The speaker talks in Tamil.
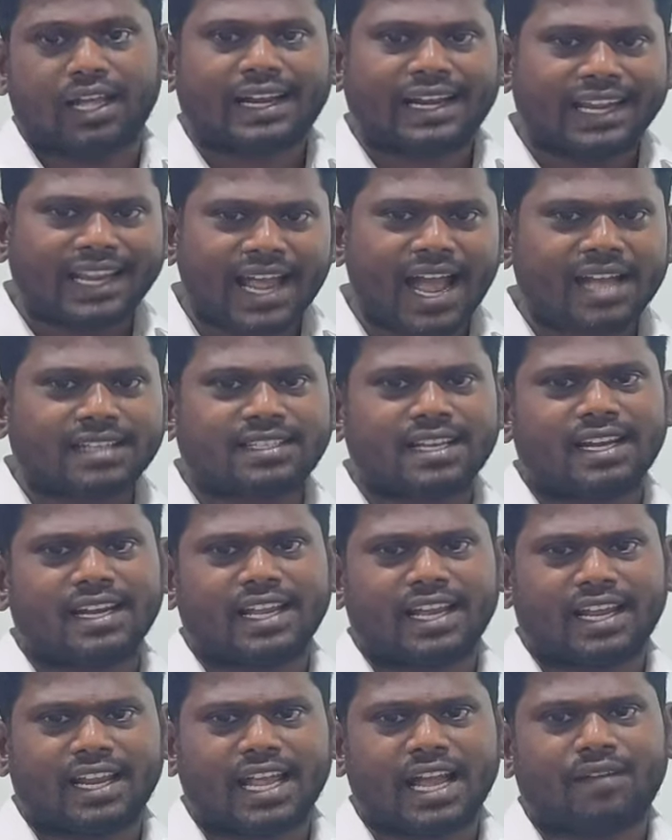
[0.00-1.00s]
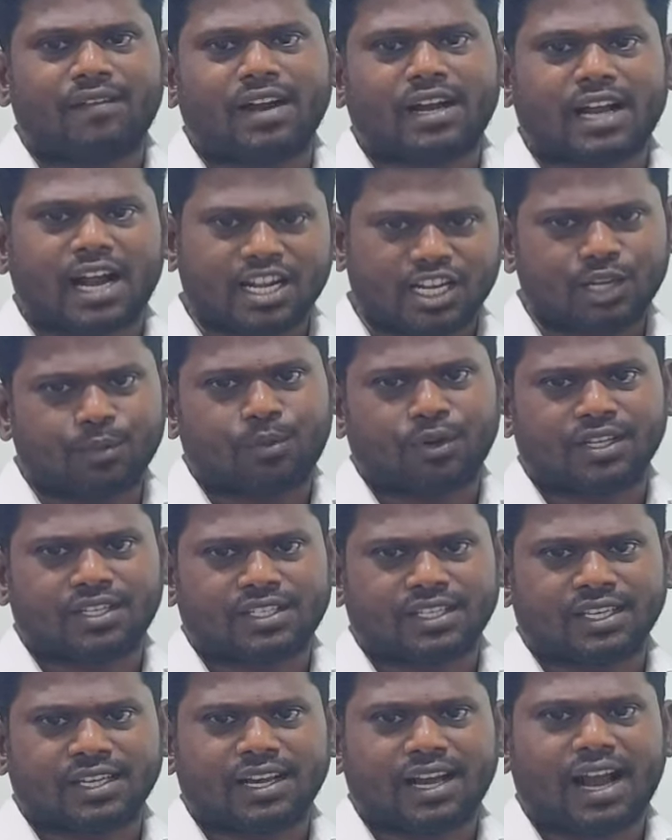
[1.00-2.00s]
ரியாக்ஷன் ஏரியாவை
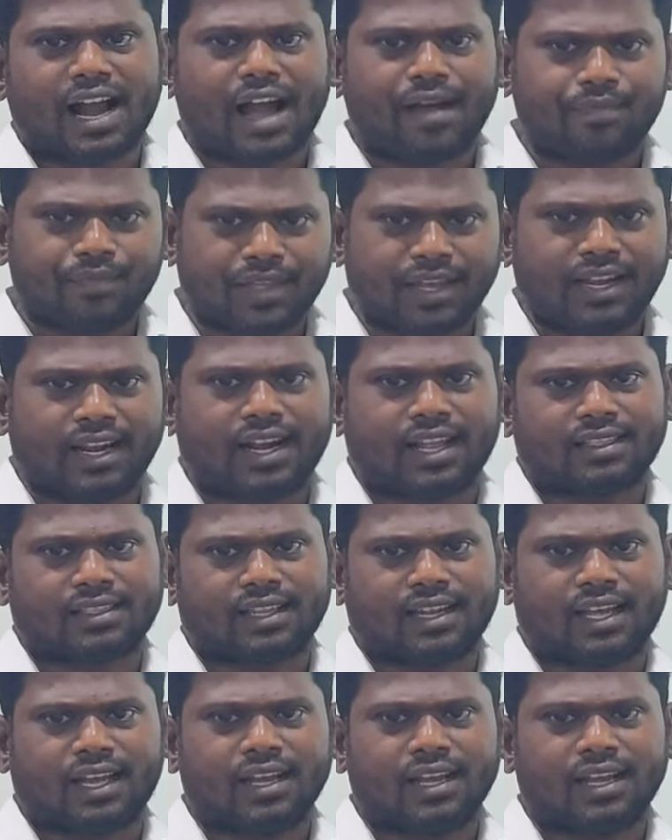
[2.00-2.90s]
கண்டுபிடிச்சு அந்த இடத்துல